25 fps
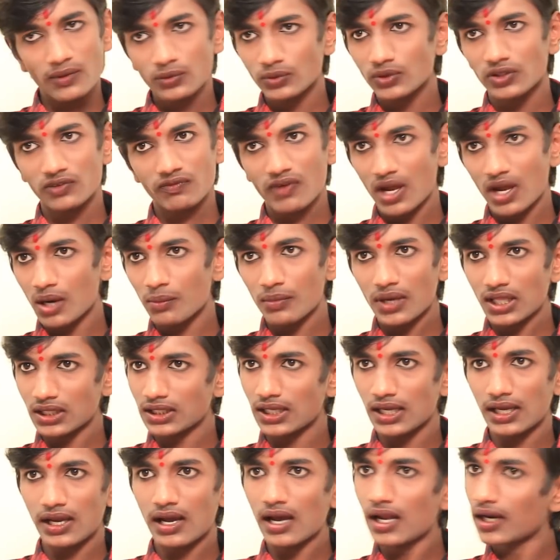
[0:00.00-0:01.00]
అవుతుంది వన్ మంత్
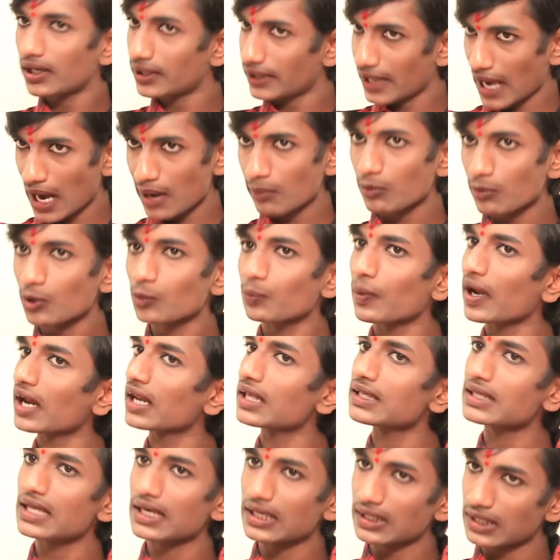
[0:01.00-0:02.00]
ఏం కాలే టైం పైన
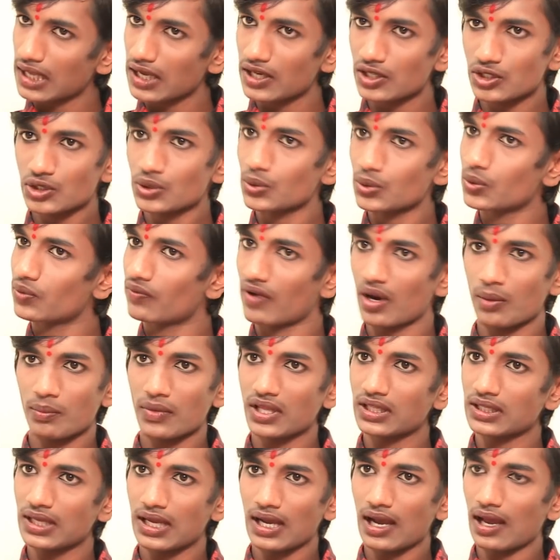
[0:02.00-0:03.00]
జరిగింది ఆ ఇష్యూ వన్
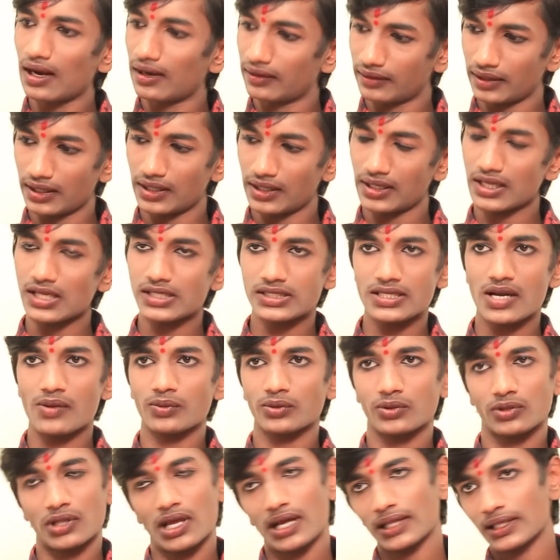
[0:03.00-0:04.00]
మంత్ ఏం కాలే టెన్ డేస్
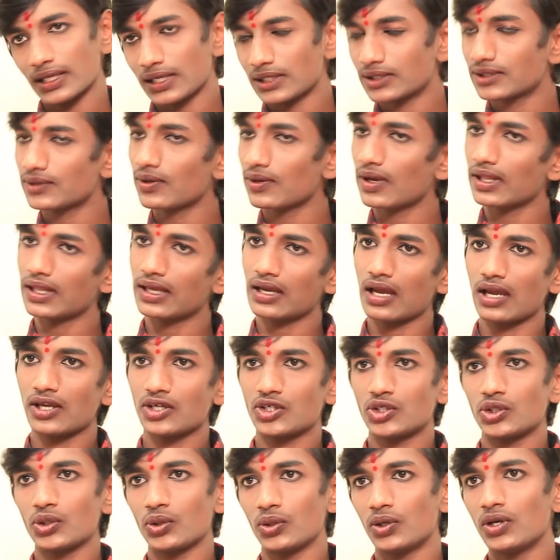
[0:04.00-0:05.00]
అవుతుంది నాకు తెలుసు అదే ఆ
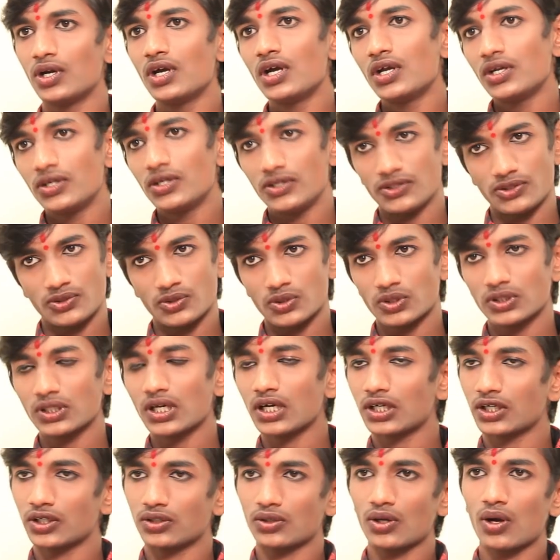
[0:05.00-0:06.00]
ఇష్యూ నేను
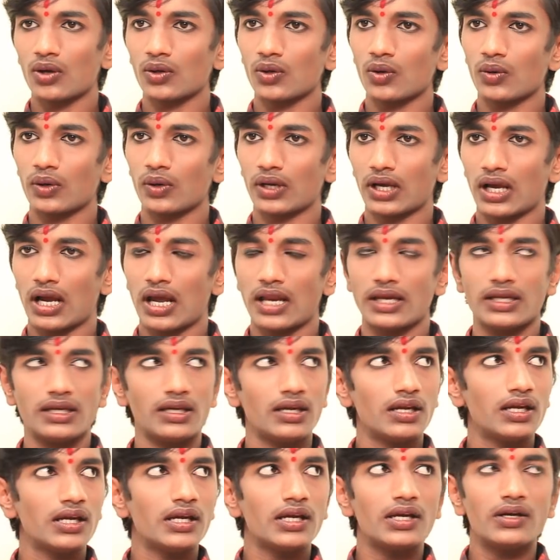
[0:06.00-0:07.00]
చూసిన టిక్ టాక్ లో కూడా కానీ
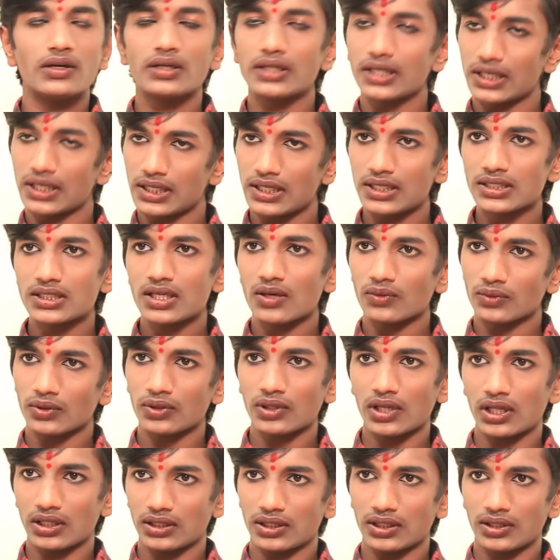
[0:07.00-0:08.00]
టెన్ డేస్
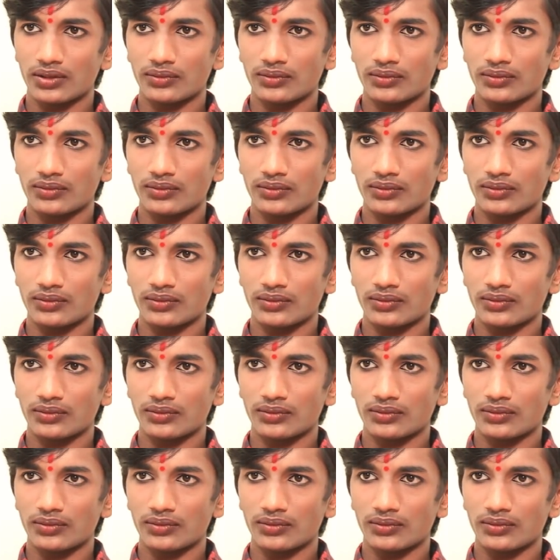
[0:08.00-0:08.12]
అవుతుంది అంతే